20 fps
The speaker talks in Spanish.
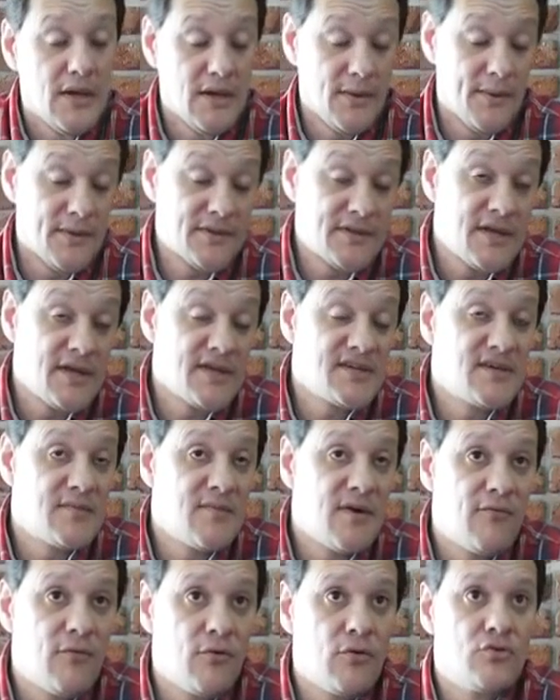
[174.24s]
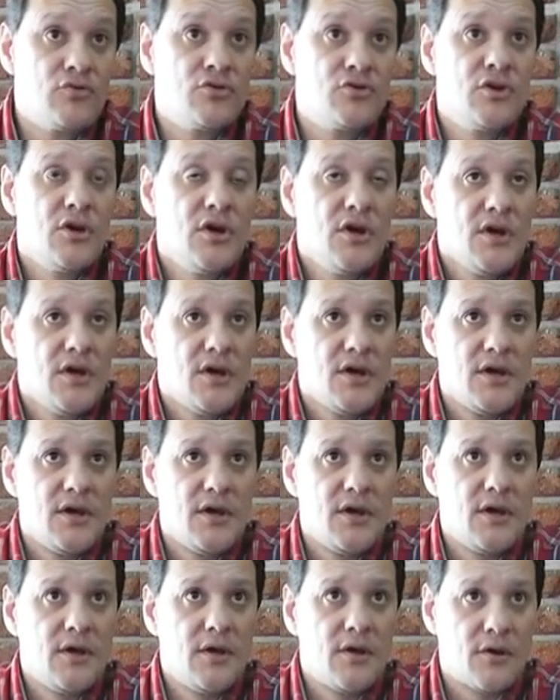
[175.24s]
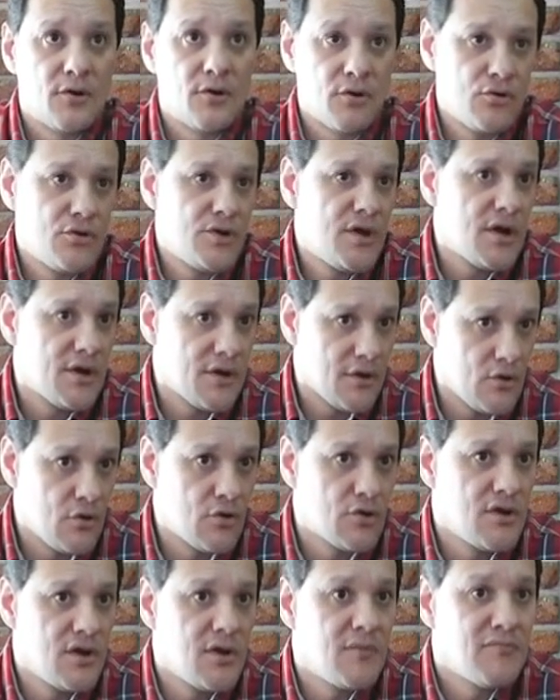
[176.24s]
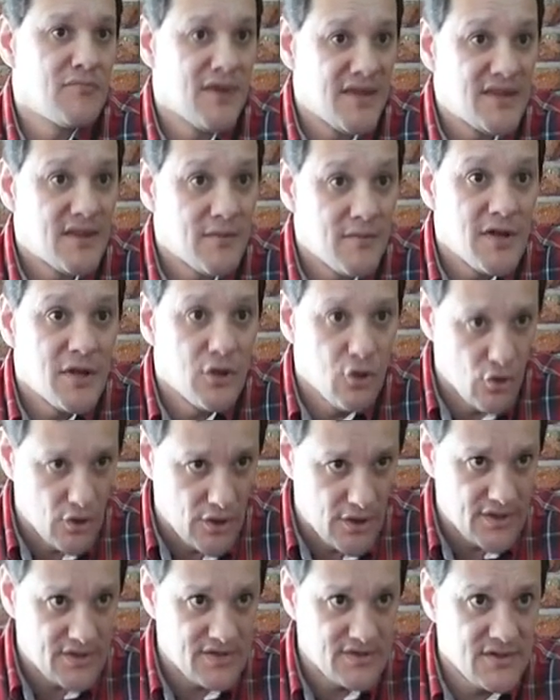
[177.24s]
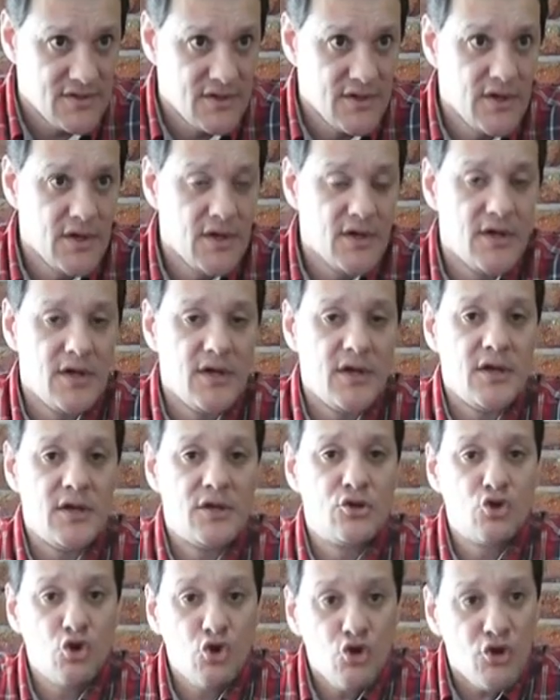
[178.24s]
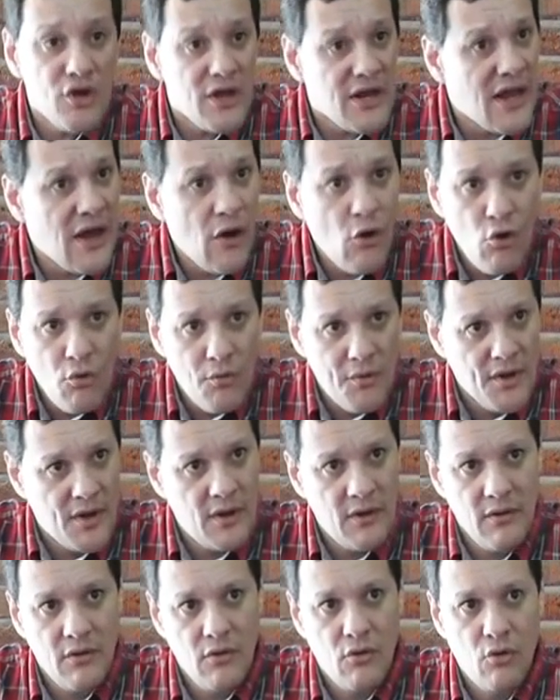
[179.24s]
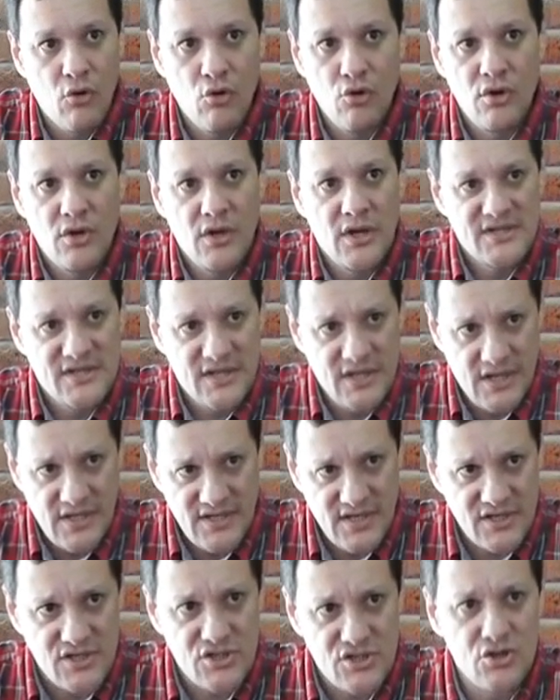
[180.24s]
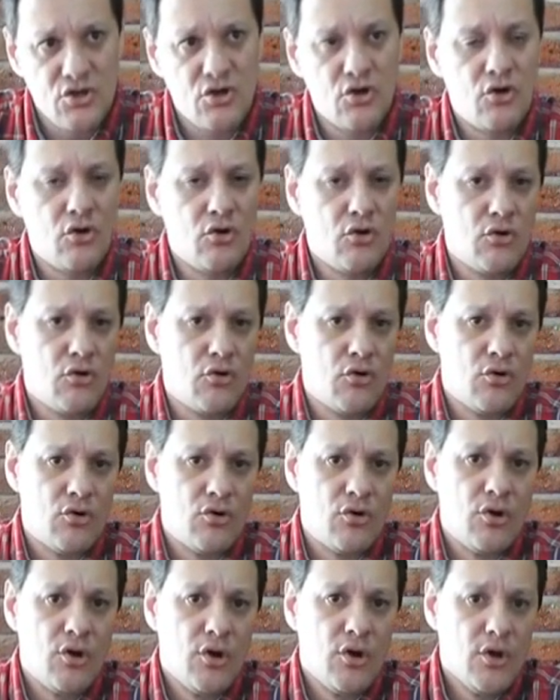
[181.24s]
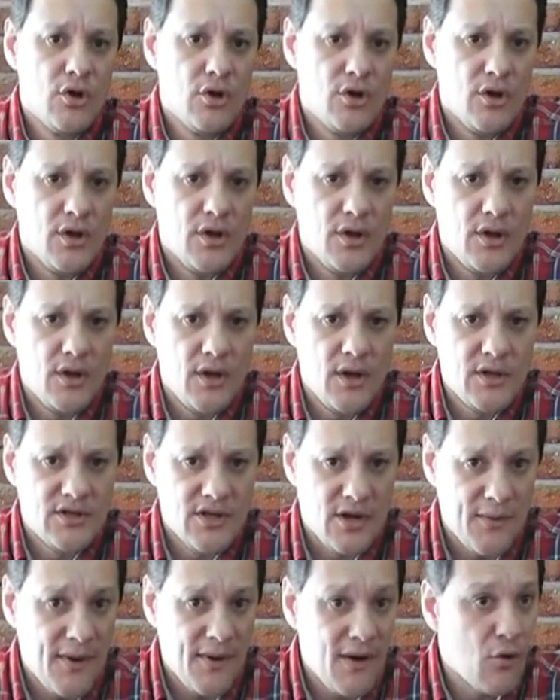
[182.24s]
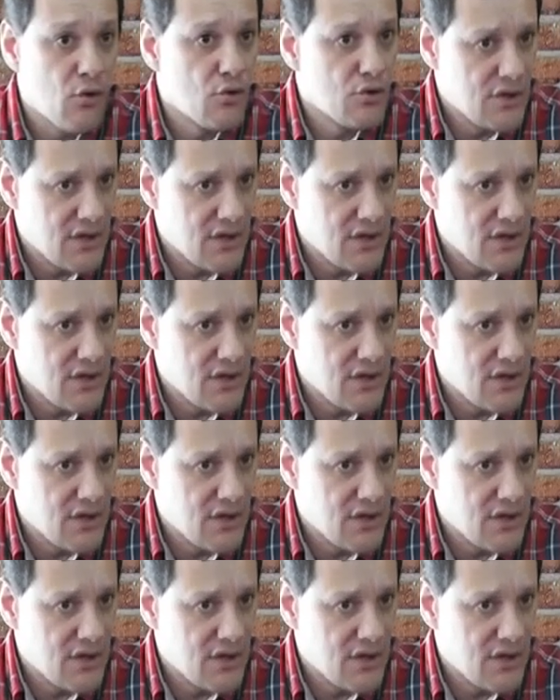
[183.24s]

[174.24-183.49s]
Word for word: La batería de semáforos eh, ronda alrededor de 20 mil dólares y toda la obra, con la señalización, con eh, el trabajo